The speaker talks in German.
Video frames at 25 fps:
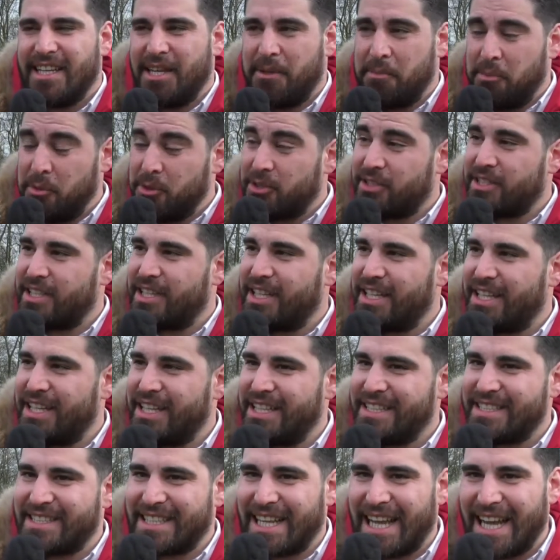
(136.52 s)
ich muss
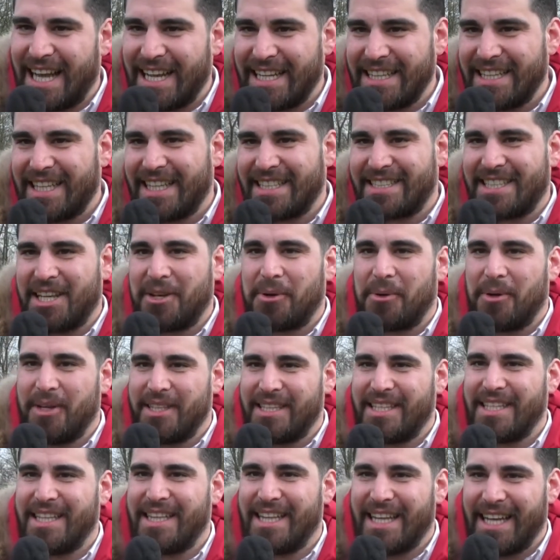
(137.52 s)
äh, sagen, dass er
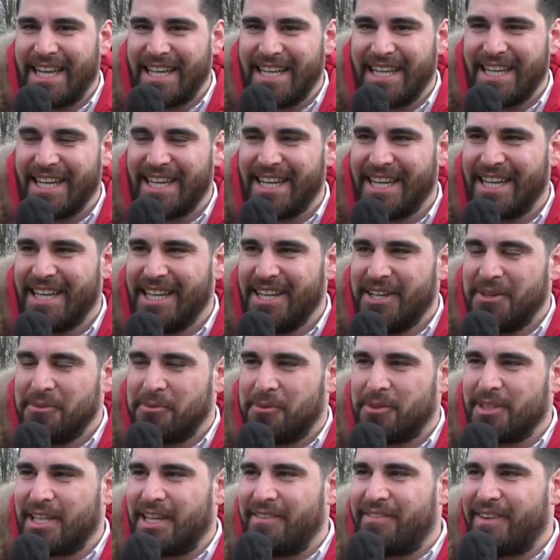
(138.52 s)
heute leider
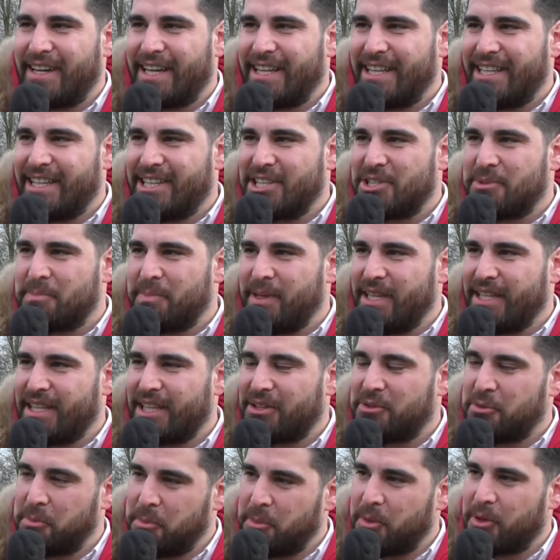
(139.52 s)
von Anfang an nicht gespielt
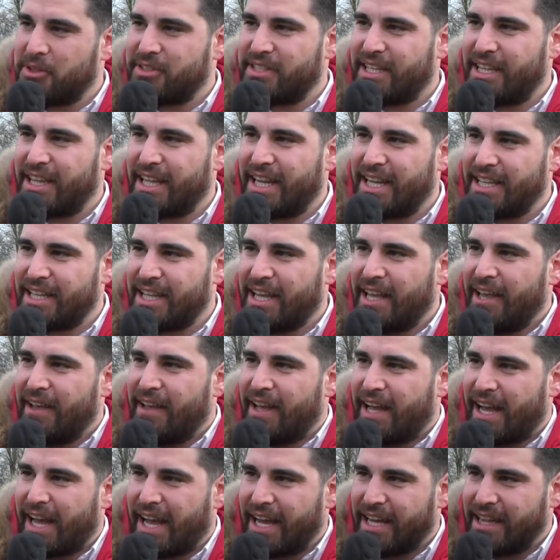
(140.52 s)
hat. Tut mir auch sehr leid.
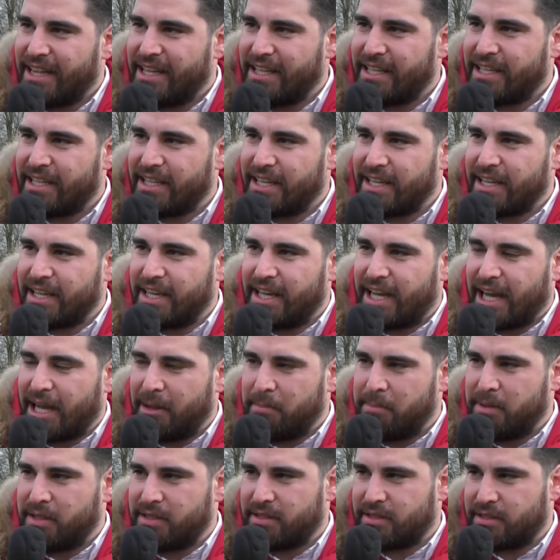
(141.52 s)
Eigentlich äh,
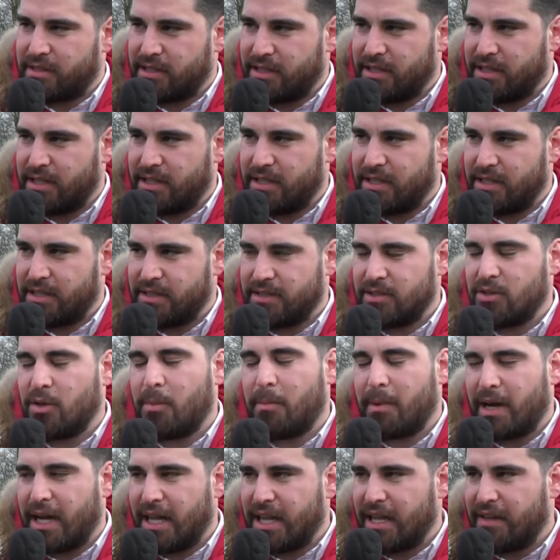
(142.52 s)
gab es äh,
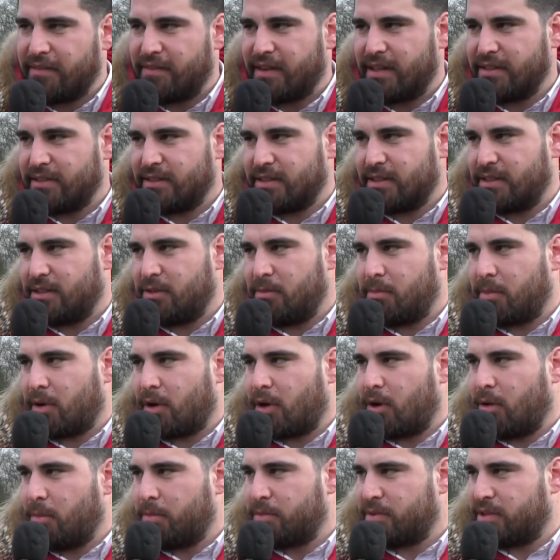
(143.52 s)
normalerweise
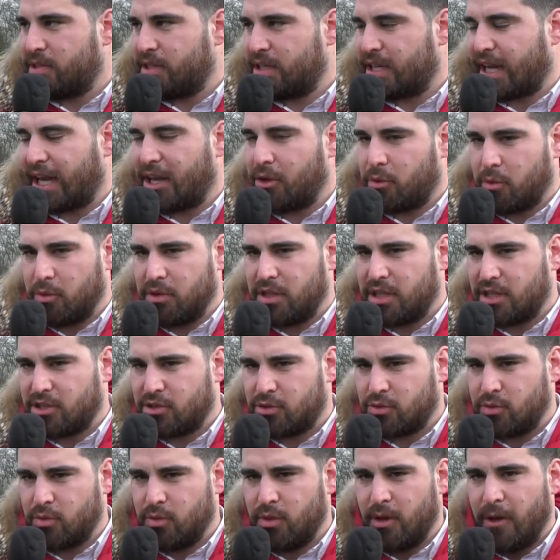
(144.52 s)
überhaupt keinen Grund
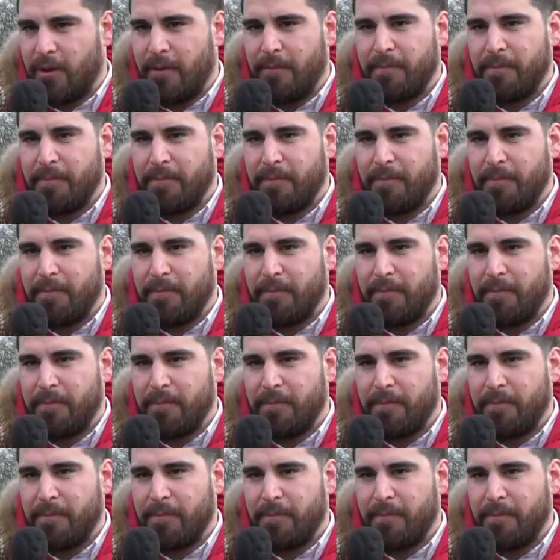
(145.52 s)
dazu